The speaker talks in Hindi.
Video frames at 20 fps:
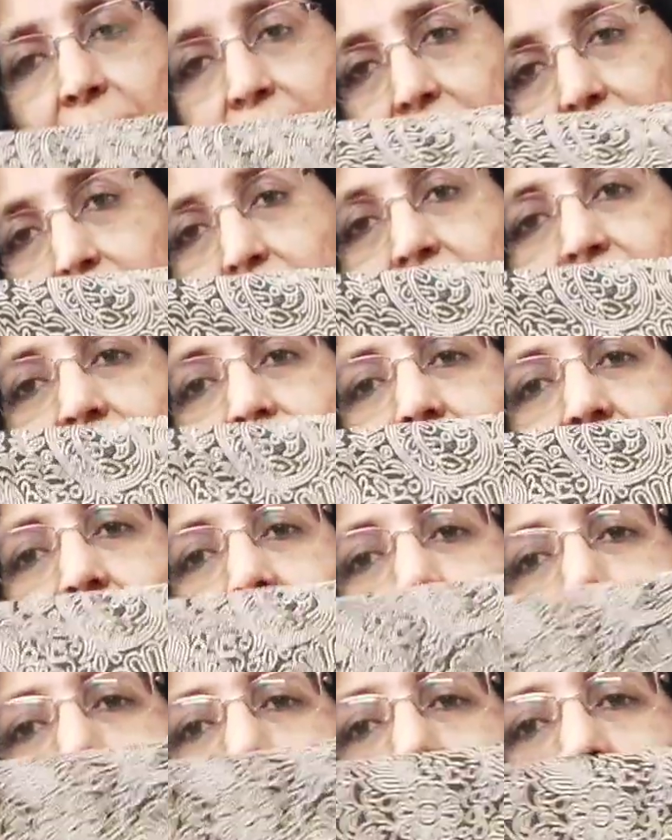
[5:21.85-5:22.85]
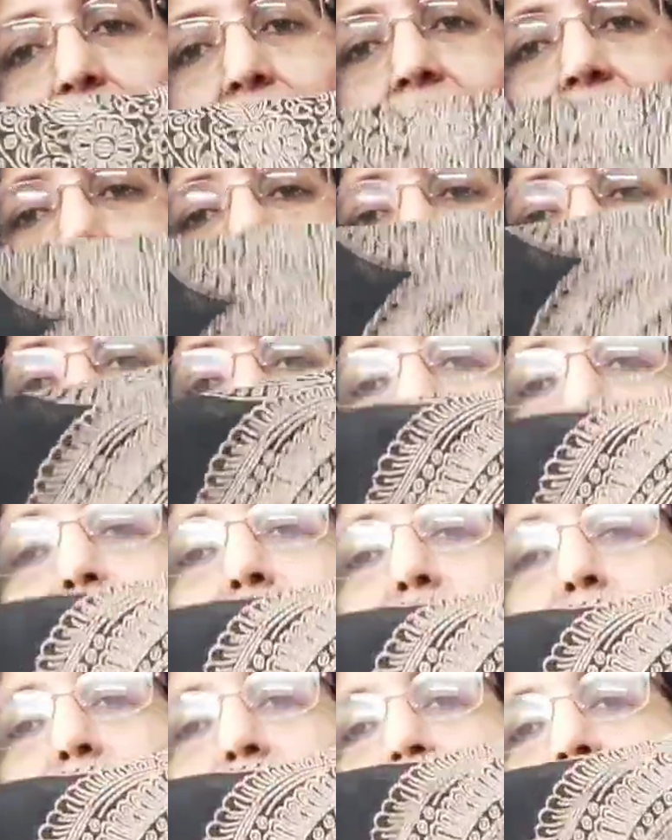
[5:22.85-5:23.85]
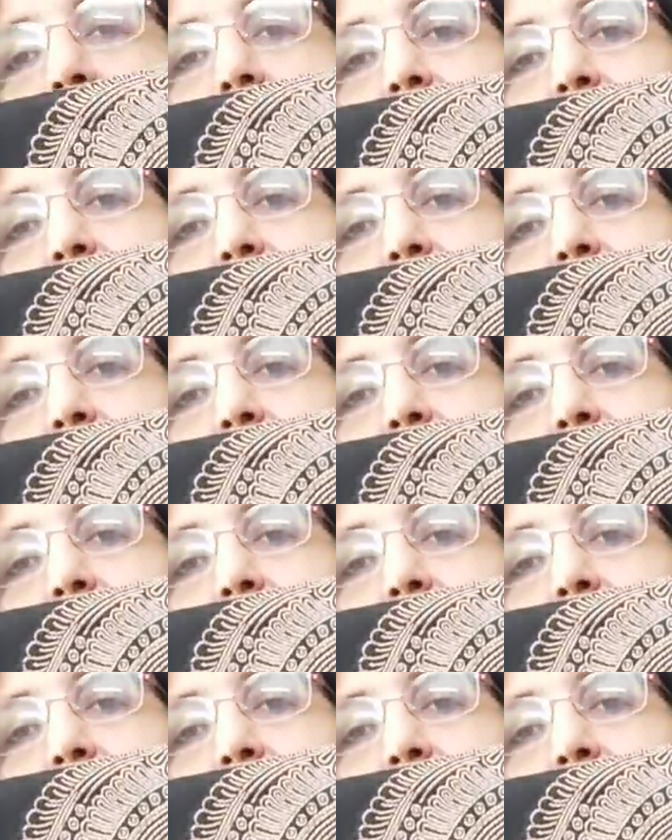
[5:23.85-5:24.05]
ये भी वीविंग में होता है पर बहुत ही